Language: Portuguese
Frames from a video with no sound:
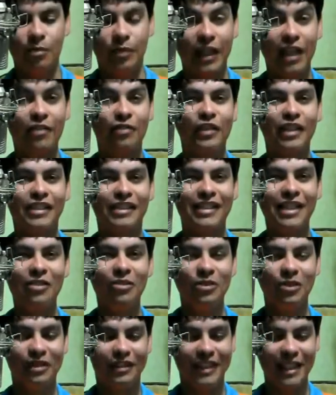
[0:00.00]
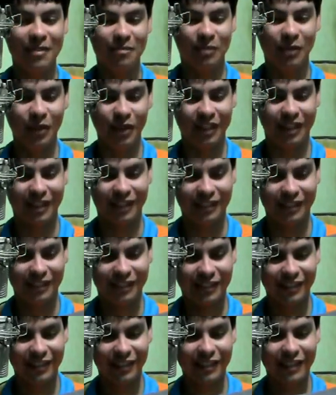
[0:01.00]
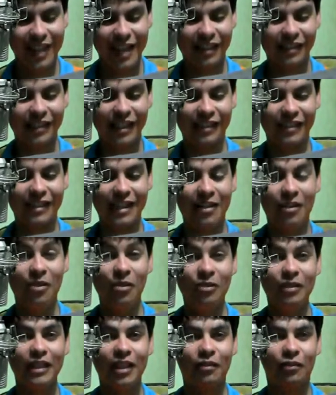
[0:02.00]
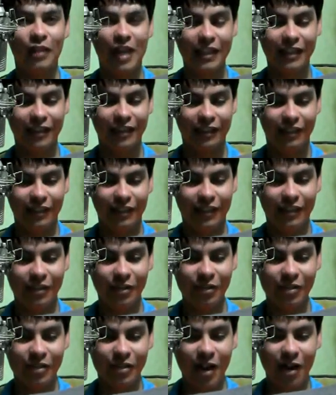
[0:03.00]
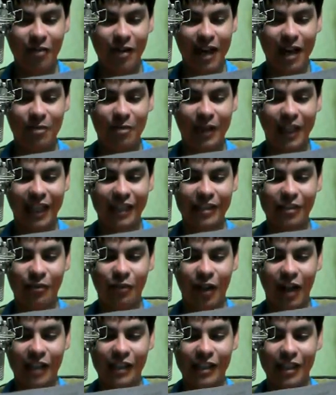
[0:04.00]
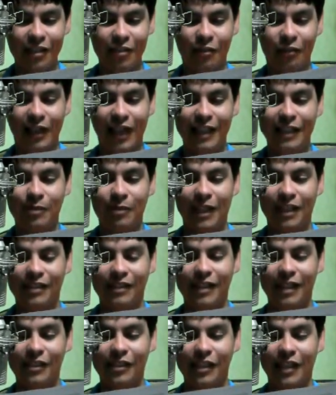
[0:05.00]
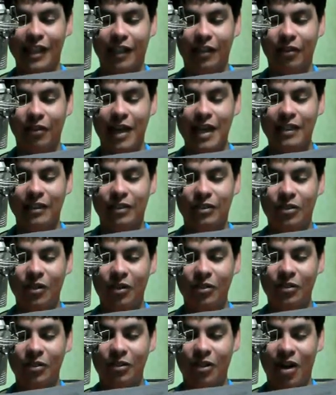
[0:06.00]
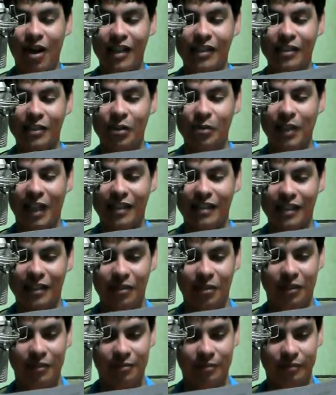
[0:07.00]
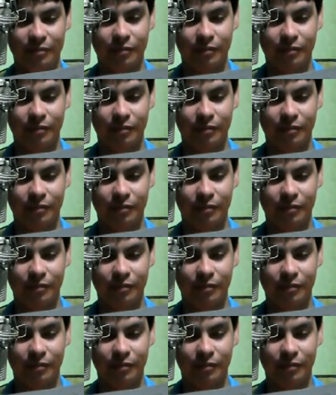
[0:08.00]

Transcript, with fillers: Previsão do tempo. Nesta segunda-feira, o sol aparece forte e faz bastante calor em todo o norte do Brasil.